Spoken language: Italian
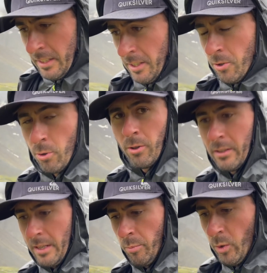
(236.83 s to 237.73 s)
Giusto il
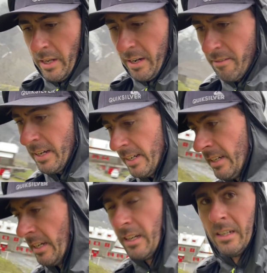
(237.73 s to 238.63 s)
tempo di
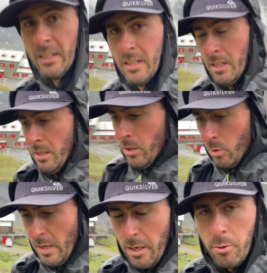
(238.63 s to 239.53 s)
arrivare
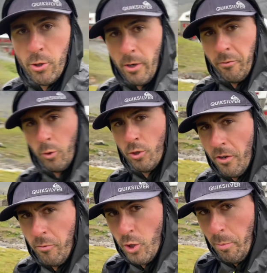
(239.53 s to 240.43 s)
qua a questo rifugio, rifugio